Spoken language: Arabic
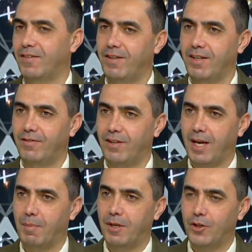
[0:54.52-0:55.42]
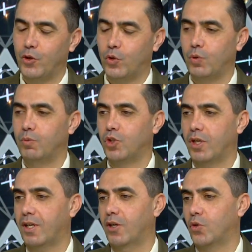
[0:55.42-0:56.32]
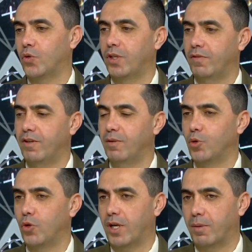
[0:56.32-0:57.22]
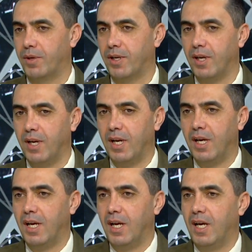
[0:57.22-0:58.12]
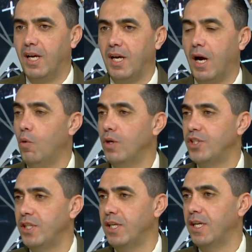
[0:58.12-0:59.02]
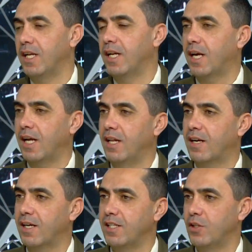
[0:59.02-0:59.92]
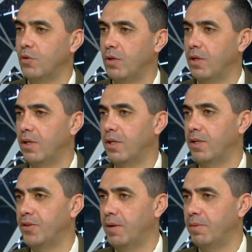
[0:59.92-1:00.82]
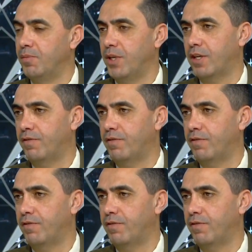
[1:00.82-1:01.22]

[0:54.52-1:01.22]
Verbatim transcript: في في امل انه يكون مشاركه اردنيه في البطوله العربيه آه، اول شيء الخلل الرئيسي واللي دائما بنحكي